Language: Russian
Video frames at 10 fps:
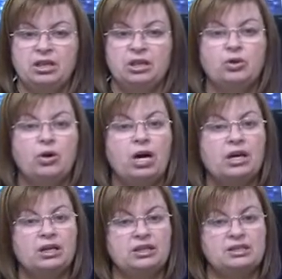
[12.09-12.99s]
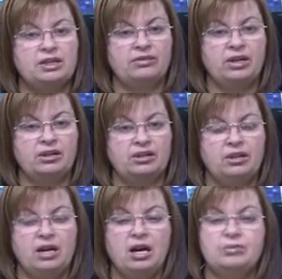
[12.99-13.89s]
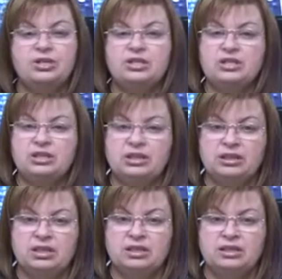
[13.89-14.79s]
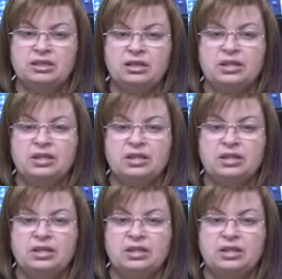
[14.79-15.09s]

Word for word: кто организовал, объединил нас